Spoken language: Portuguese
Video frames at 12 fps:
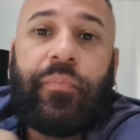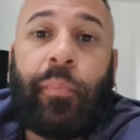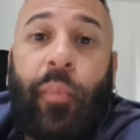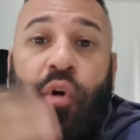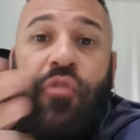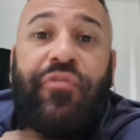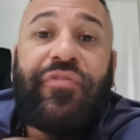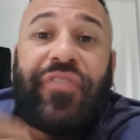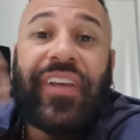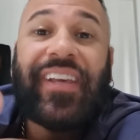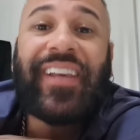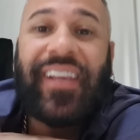
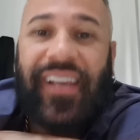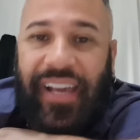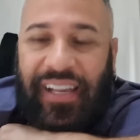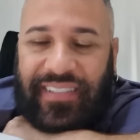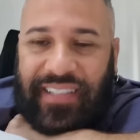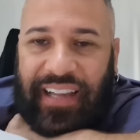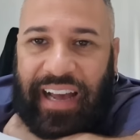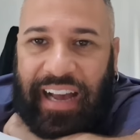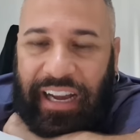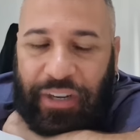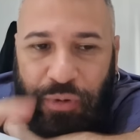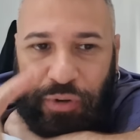mover essa
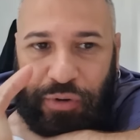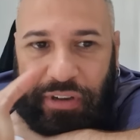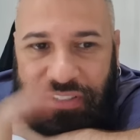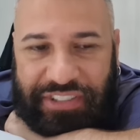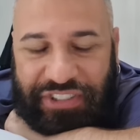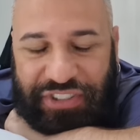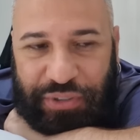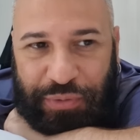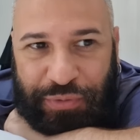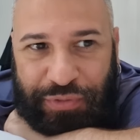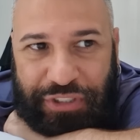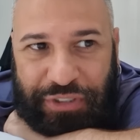água. Eu assisti
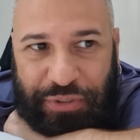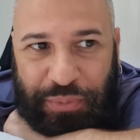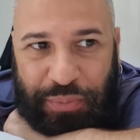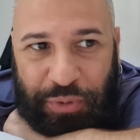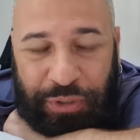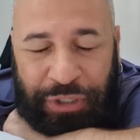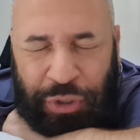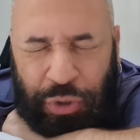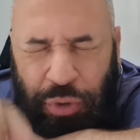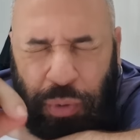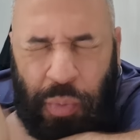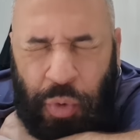um vídeo muito
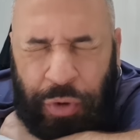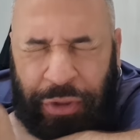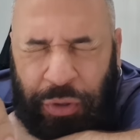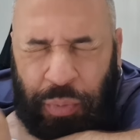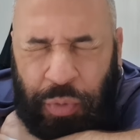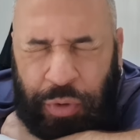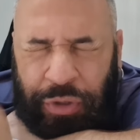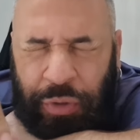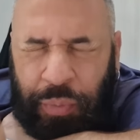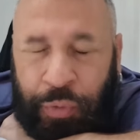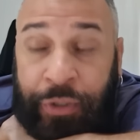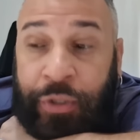muito, muito,
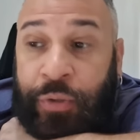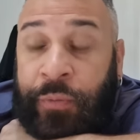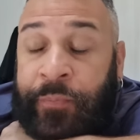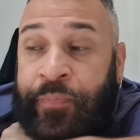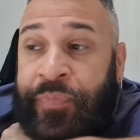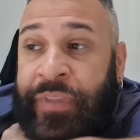muito, muito.